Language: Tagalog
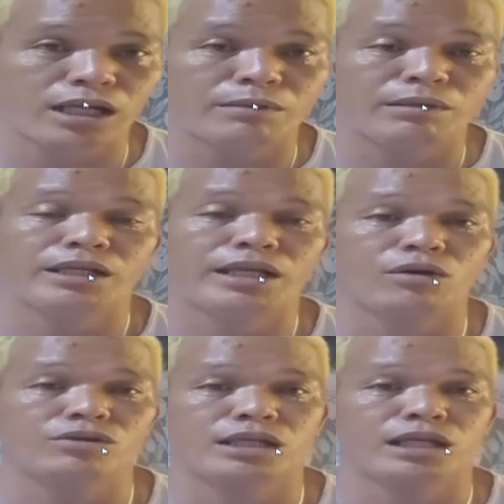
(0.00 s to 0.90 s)
nila kung
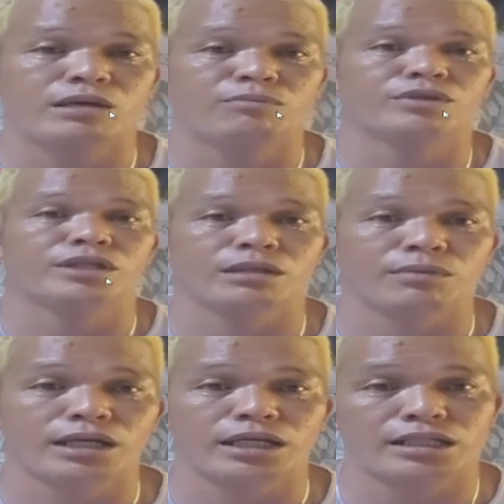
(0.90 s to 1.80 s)
saan nakapunta, di ba?
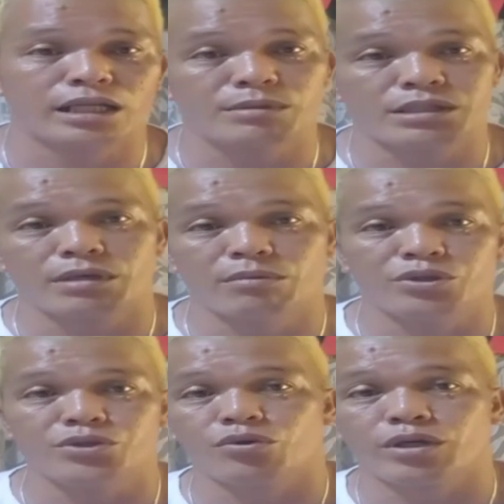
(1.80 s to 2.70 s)
Kita naman sa mga video ko
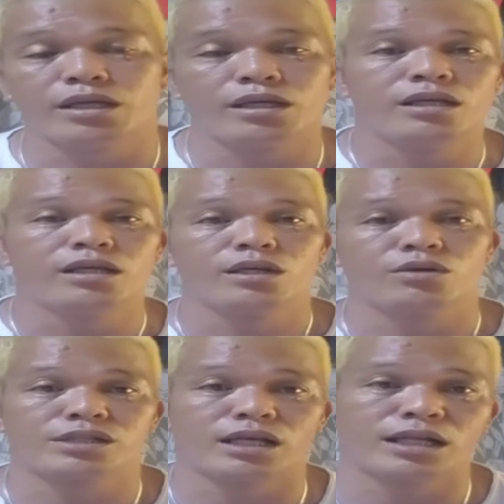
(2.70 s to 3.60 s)
eh, kung saan,
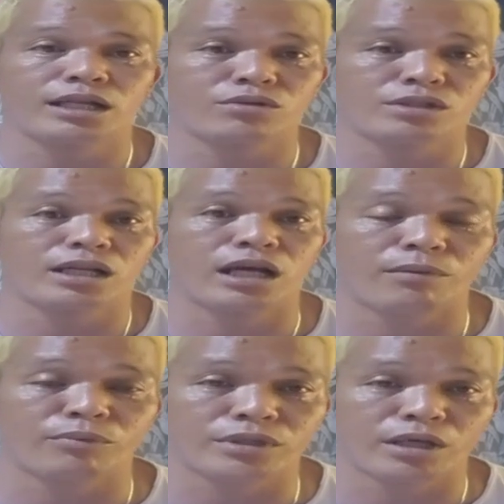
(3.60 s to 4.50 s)
kung saan
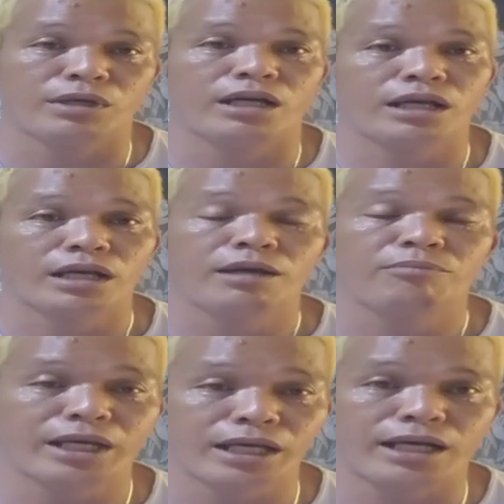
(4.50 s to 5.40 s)
nakapunta yung mga
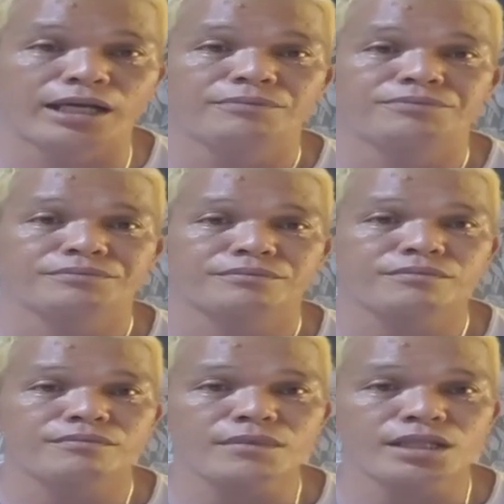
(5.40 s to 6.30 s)
pera.
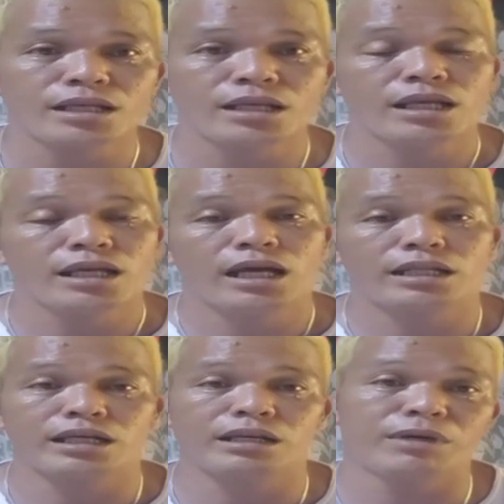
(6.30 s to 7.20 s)
At ang
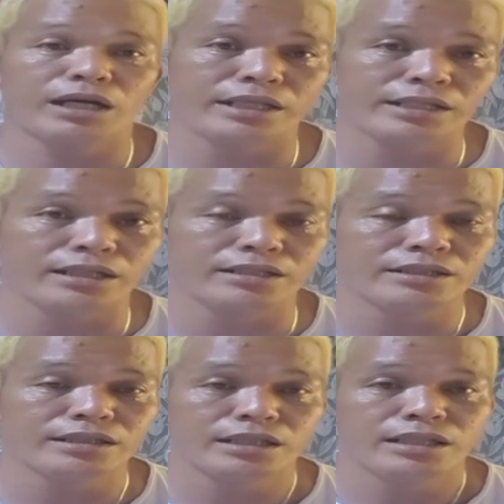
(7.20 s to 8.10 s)
iba nga dyan,
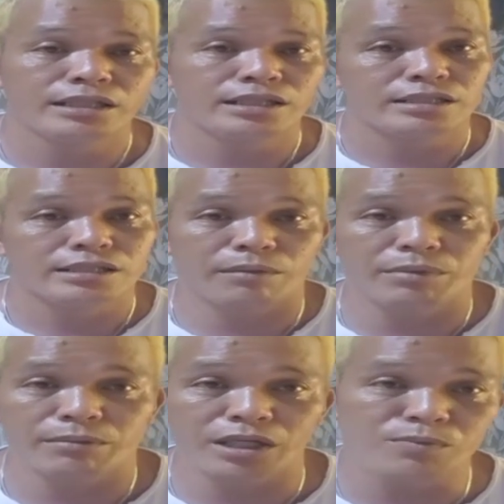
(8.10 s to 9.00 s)
sabi ng
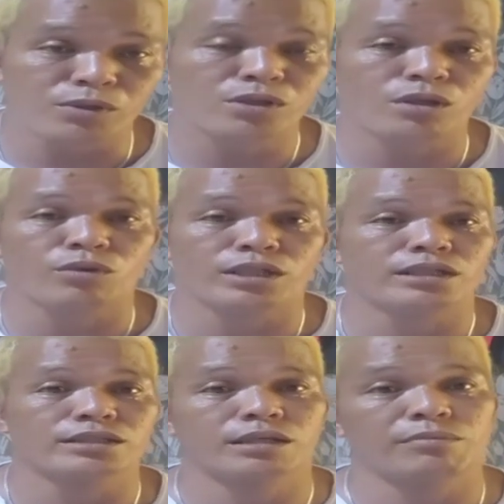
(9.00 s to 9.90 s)
mga sponsor, wag nang
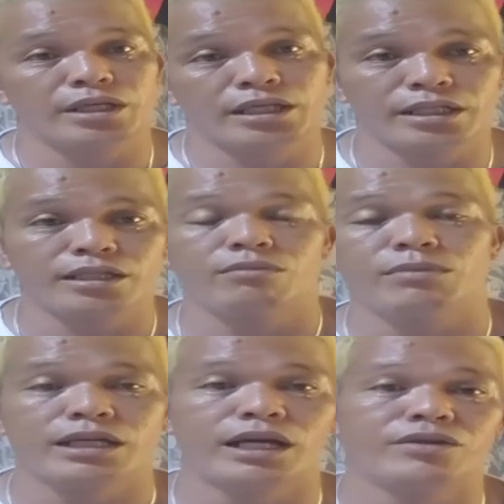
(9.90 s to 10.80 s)
sabihin eh, kung
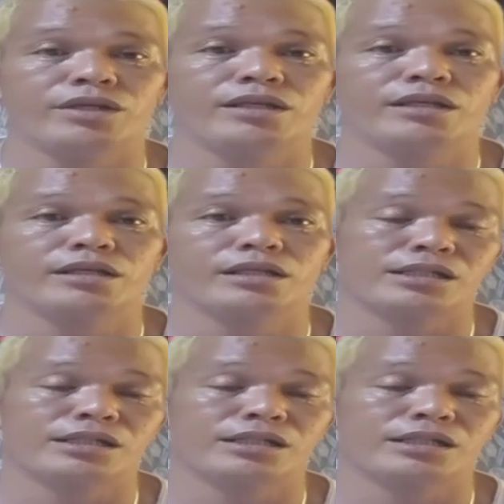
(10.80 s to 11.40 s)
magkano eh kasi